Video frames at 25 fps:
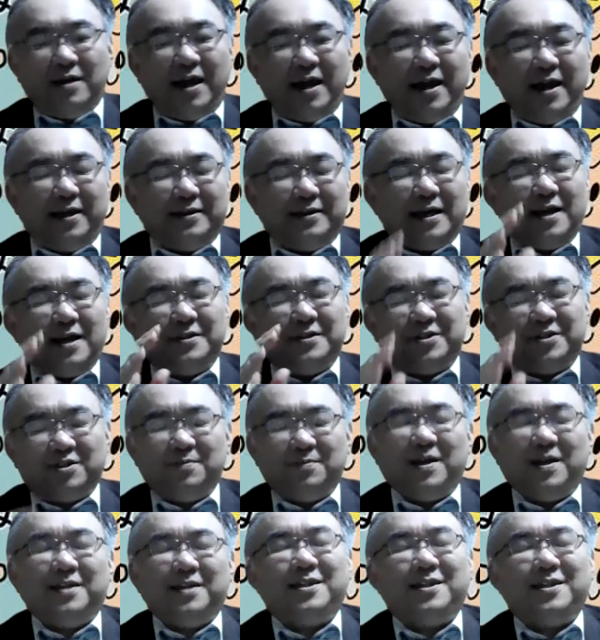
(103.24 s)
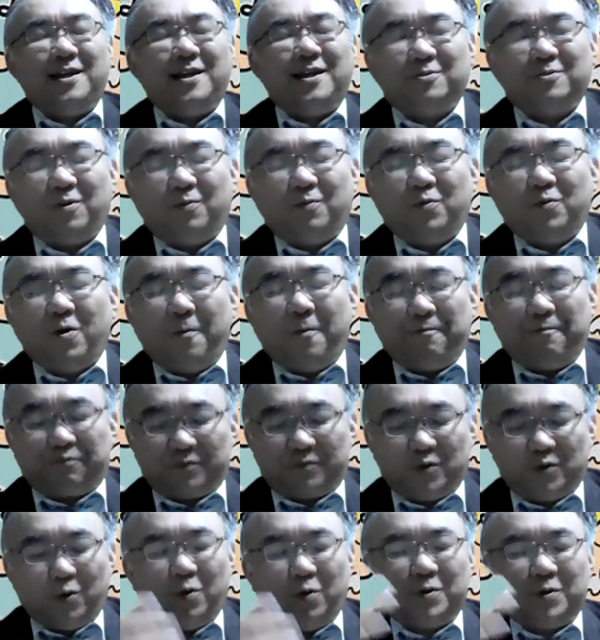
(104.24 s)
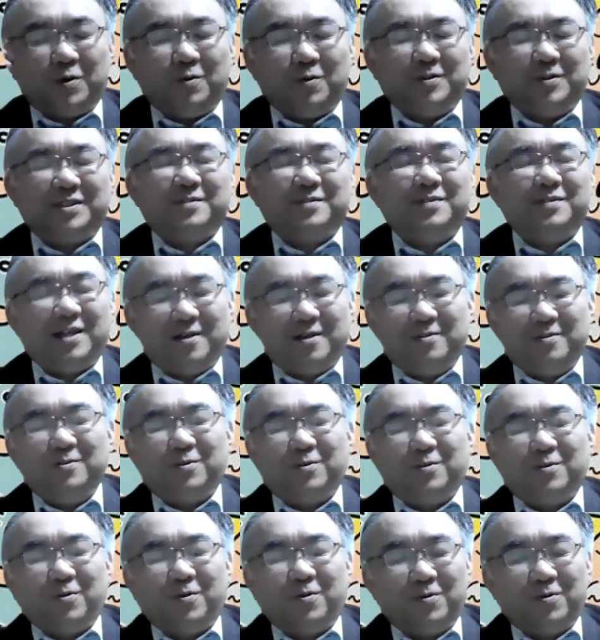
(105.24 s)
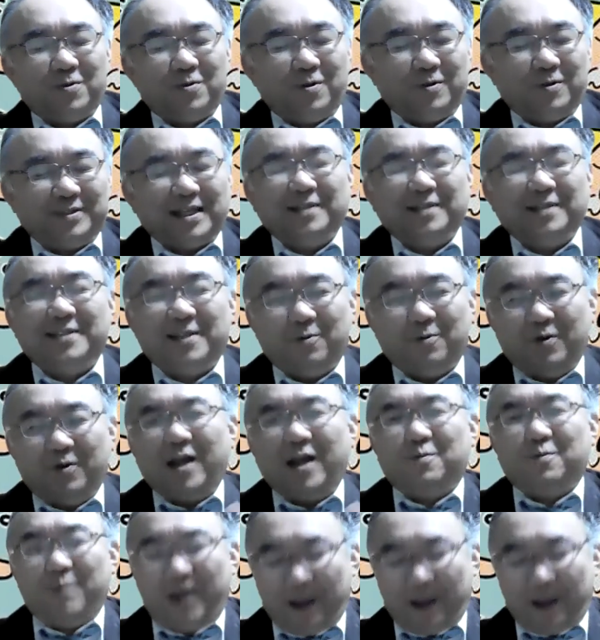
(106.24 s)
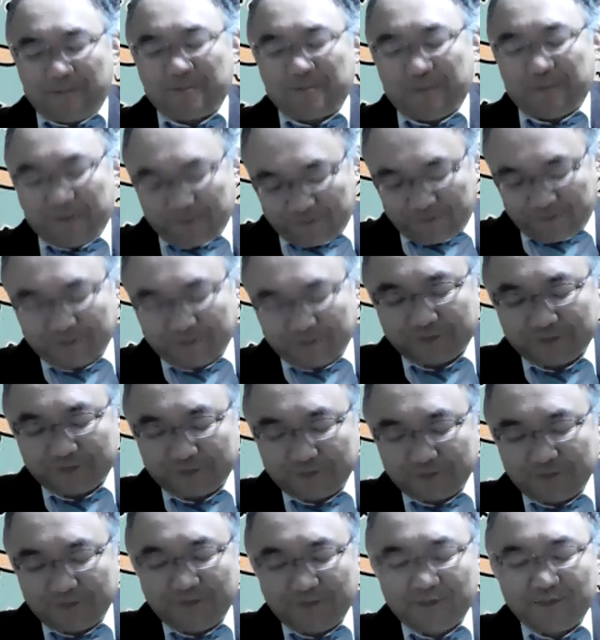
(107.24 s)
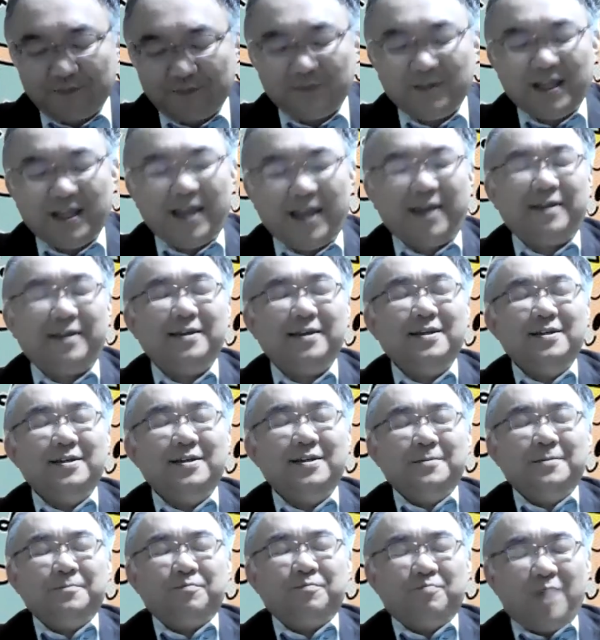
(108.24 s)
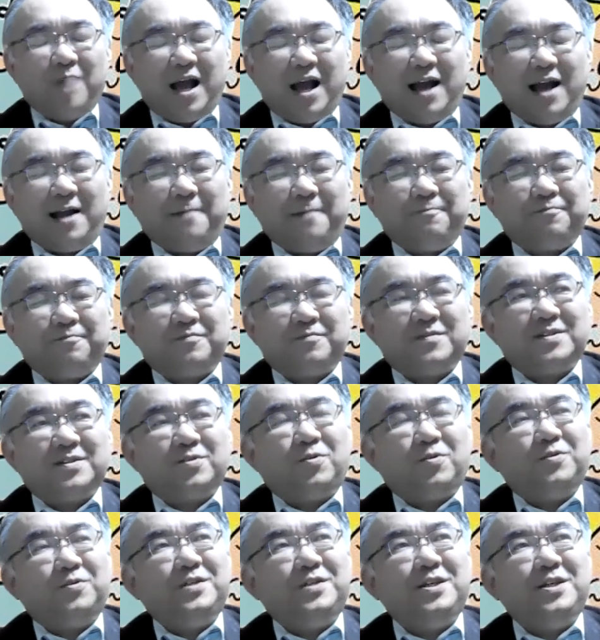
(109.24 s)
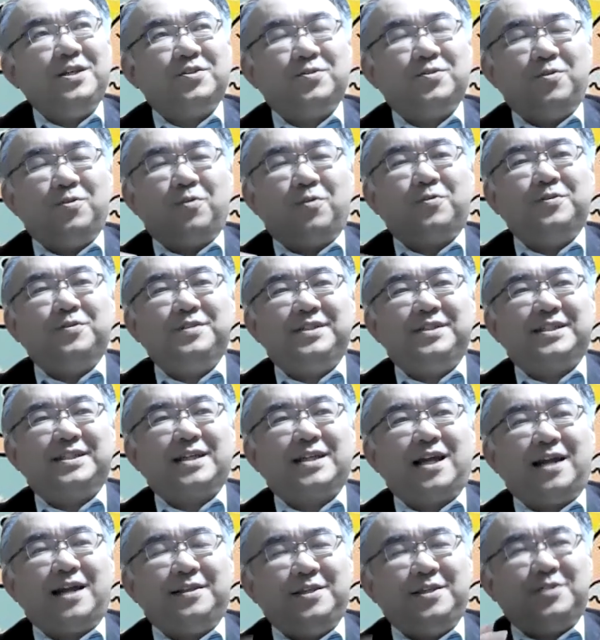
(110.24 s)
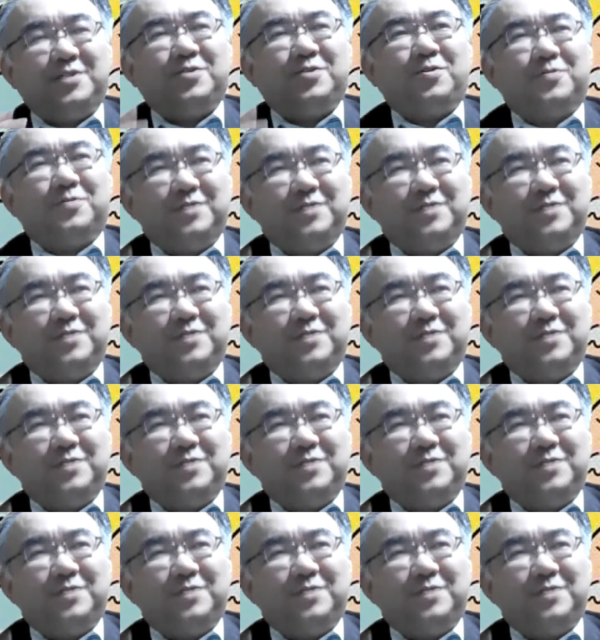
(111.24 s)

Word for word: え70名ってなると、もう東京地区でいうところの3500名。で、まあ、その26日から26、